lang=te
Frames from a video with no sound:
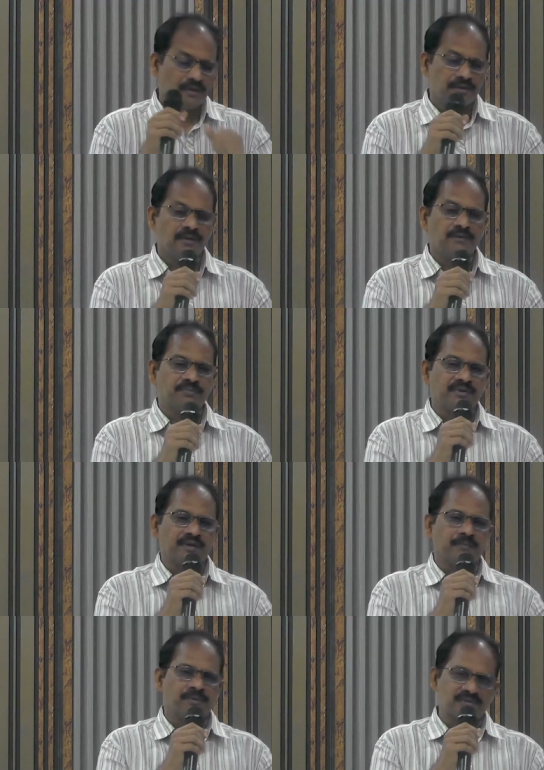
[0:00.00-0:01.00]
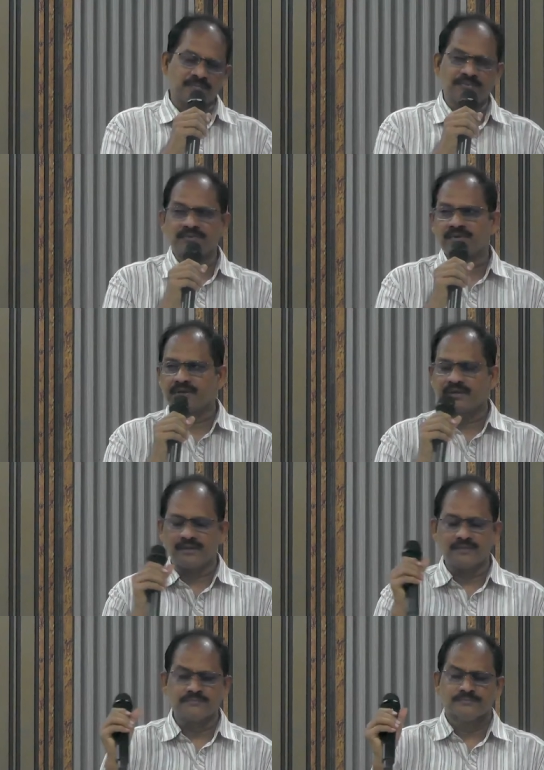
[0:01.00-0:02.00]
ఏ పని అప్పచెప్పకుండానే
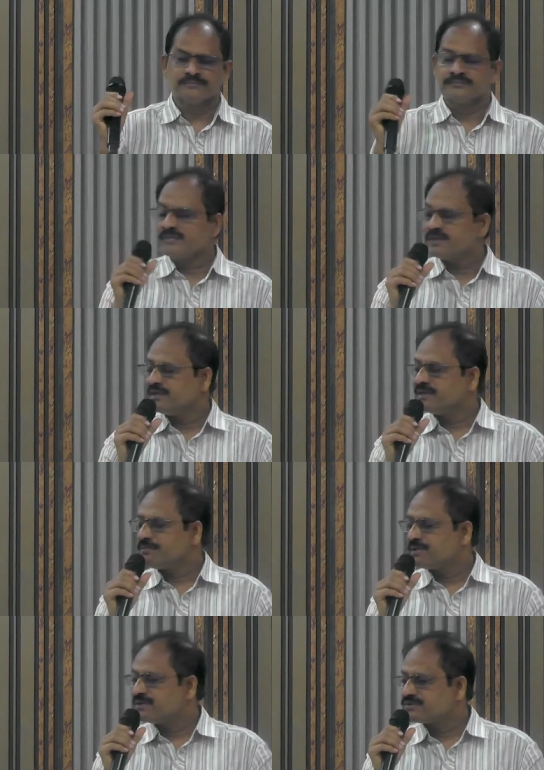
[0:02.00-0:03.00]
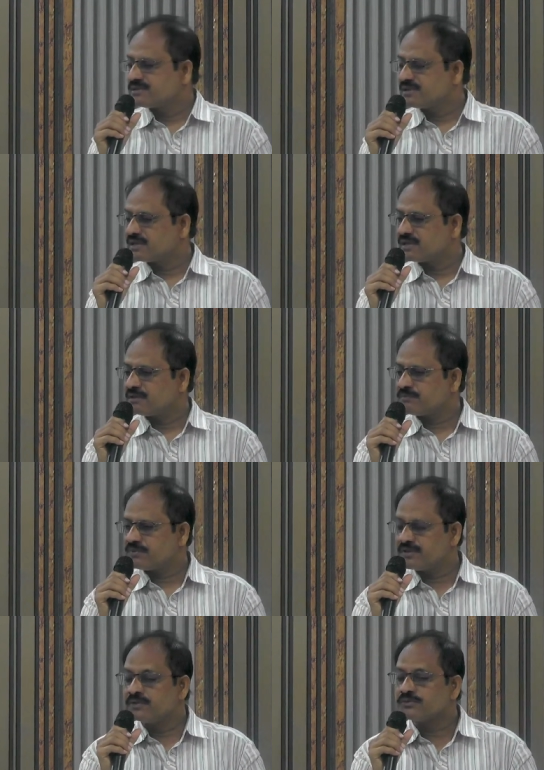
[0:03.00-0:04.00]
ఏ పని చేయాలని
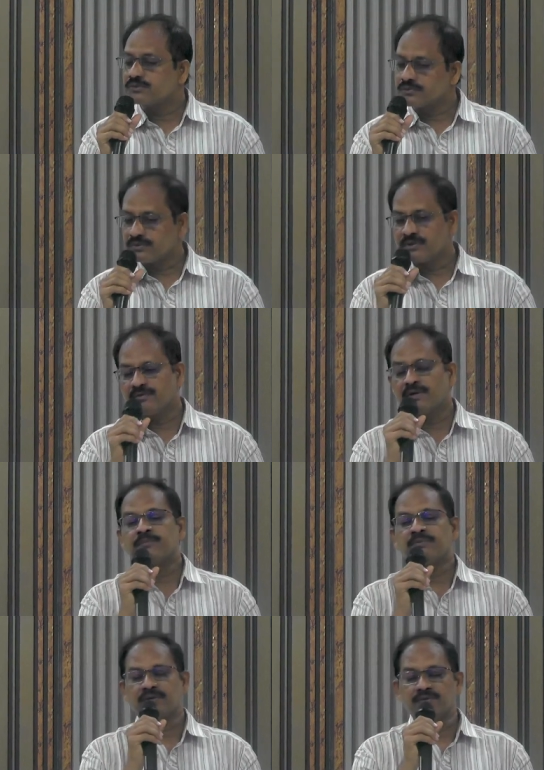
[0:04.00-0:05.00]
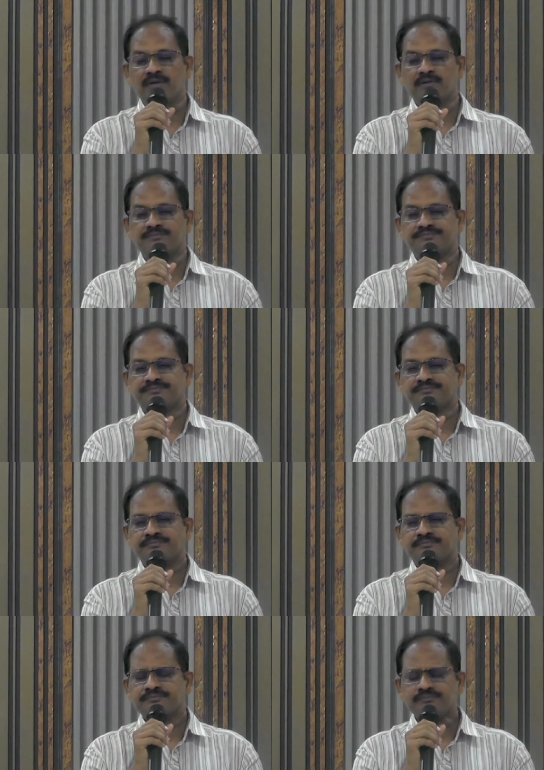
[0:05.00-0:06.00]
పని ఎతుక్కునేవాడు పనివాడు
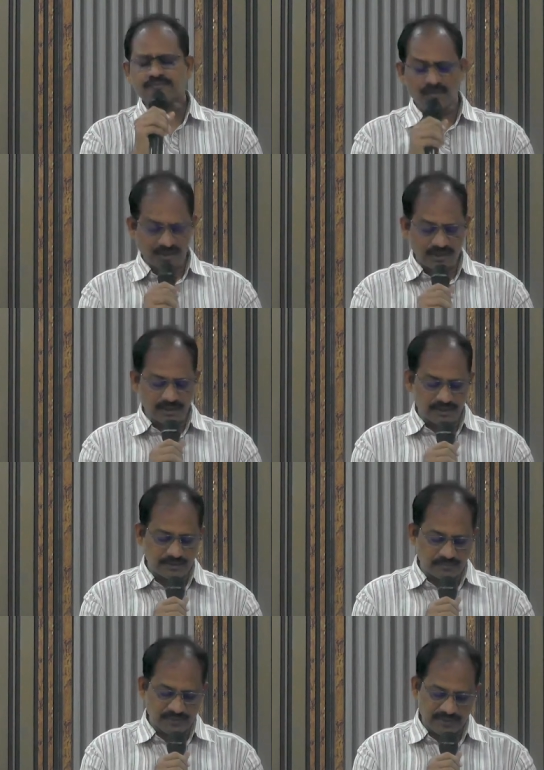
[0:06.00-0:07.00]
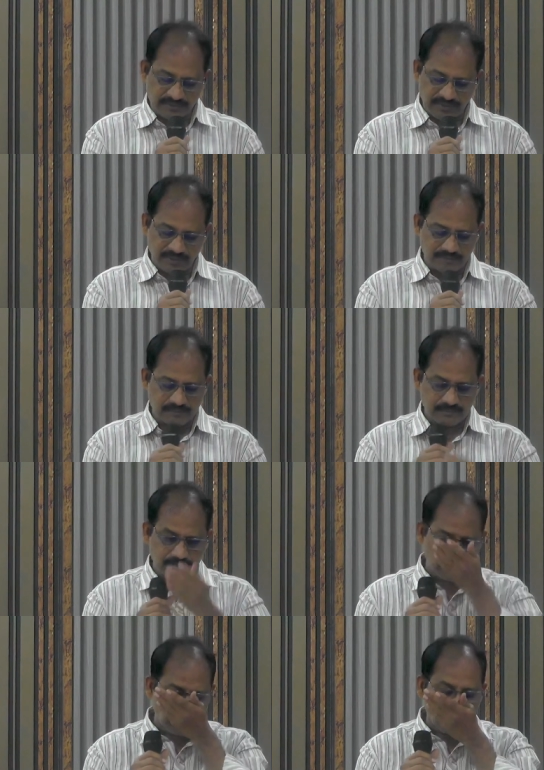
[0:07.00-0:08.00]
కానీ ఎప్పుడైతే
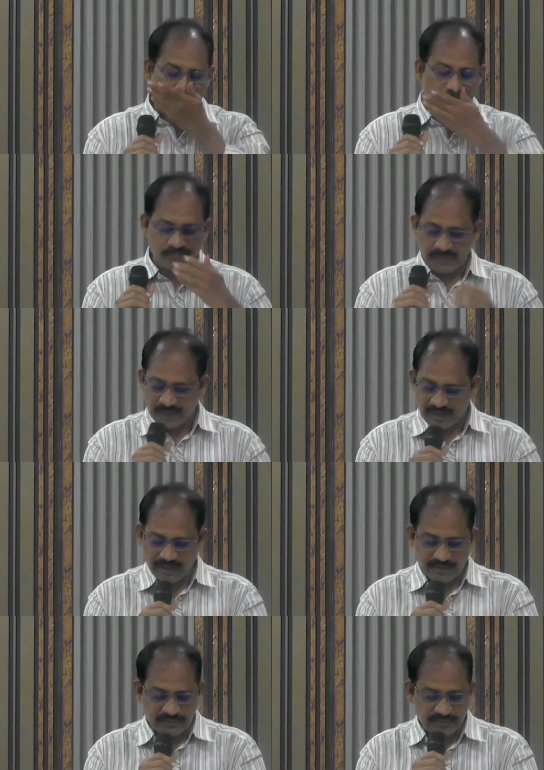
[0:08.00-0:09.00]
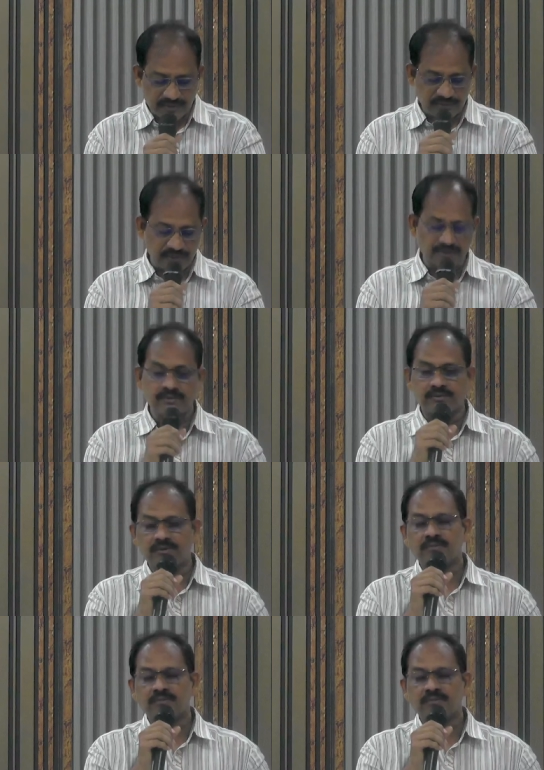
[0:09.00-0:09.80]
ఆరోగ్యం తగ్గిందో